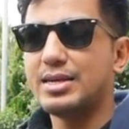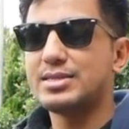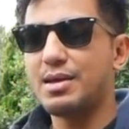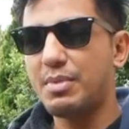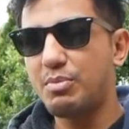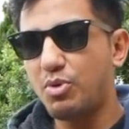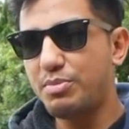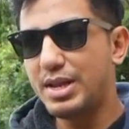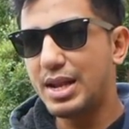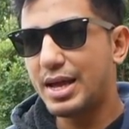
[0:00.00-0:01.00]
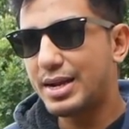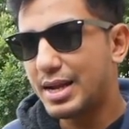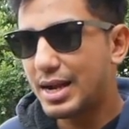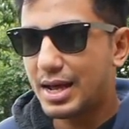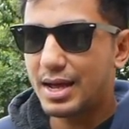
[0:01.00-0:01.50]
sama mobil
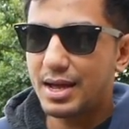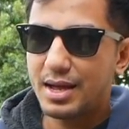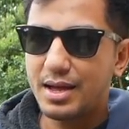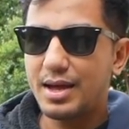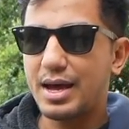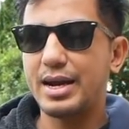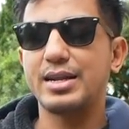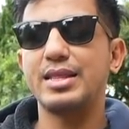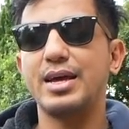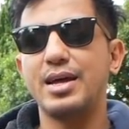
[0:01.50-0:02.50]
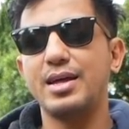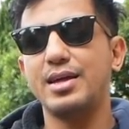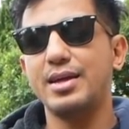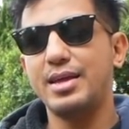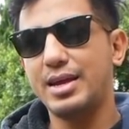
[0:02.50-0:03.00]
adalah harta
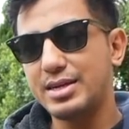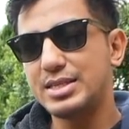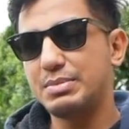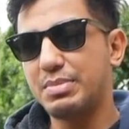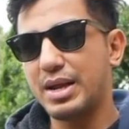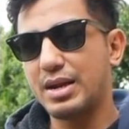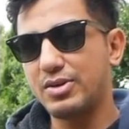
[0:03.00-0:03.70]
yang disimpan.